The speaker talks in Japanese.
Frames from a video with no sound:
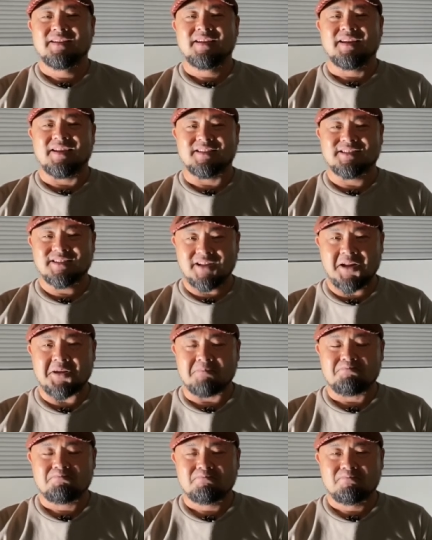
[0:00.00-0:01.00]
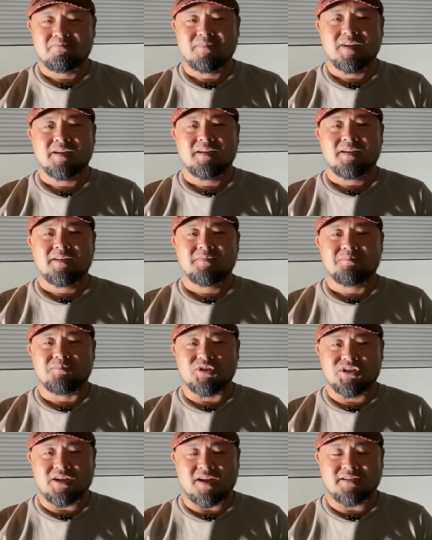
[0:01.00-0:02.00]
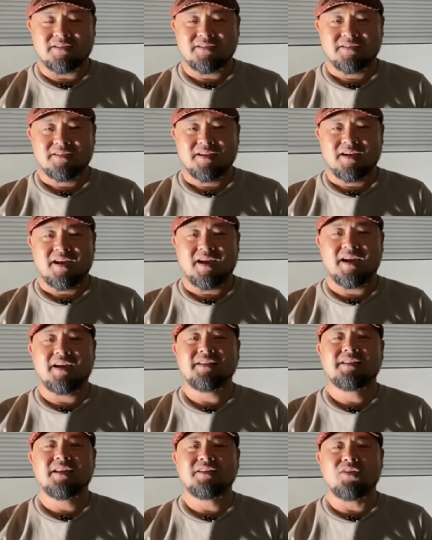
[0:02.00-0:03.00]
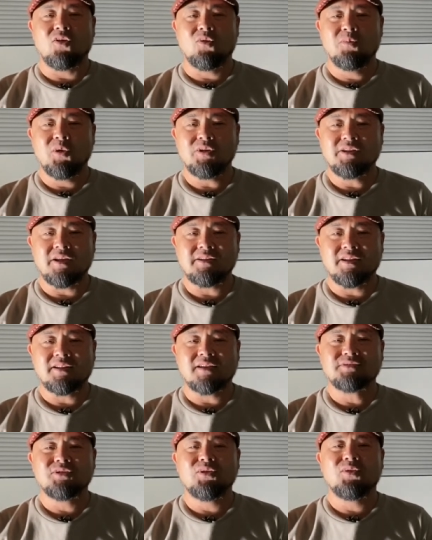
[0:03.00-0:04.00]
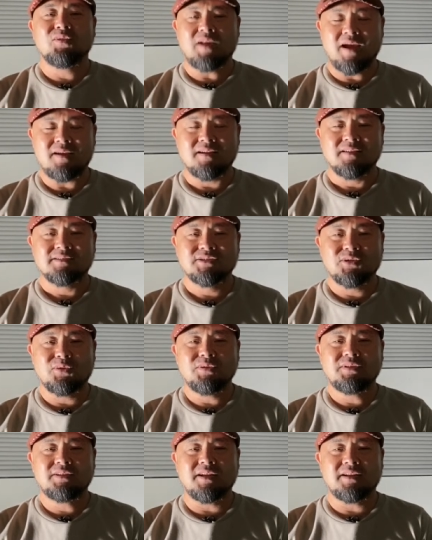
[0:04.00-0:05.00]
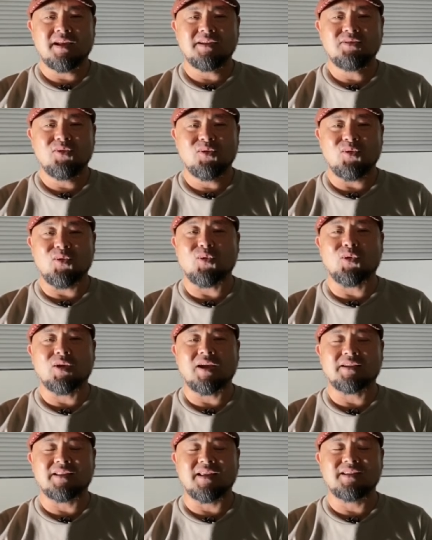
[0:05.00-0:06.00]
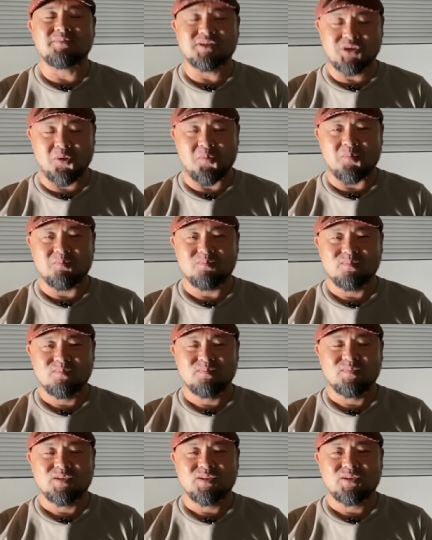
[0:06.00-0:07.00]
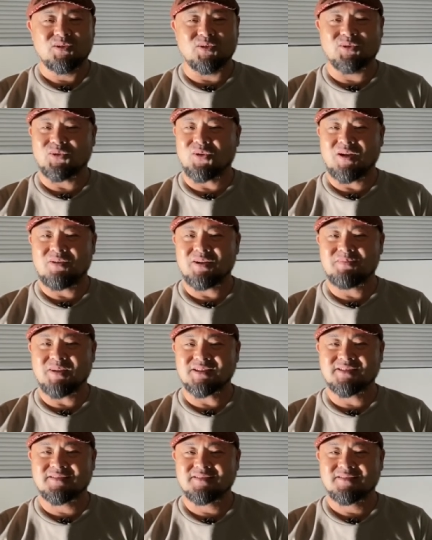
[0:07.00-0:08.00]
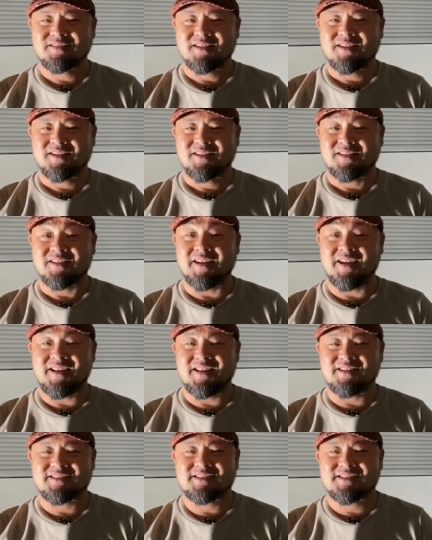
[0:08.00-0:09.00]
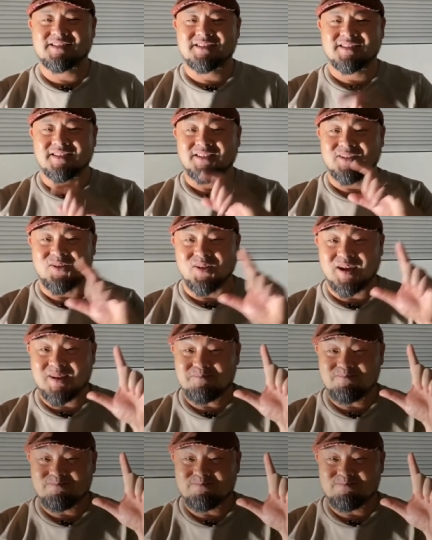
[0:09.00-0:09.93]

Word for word: え常に短く相手に覚えていただくような、そういった内容を心がけていきましょう。今日の動画は終わります。レッツ動画。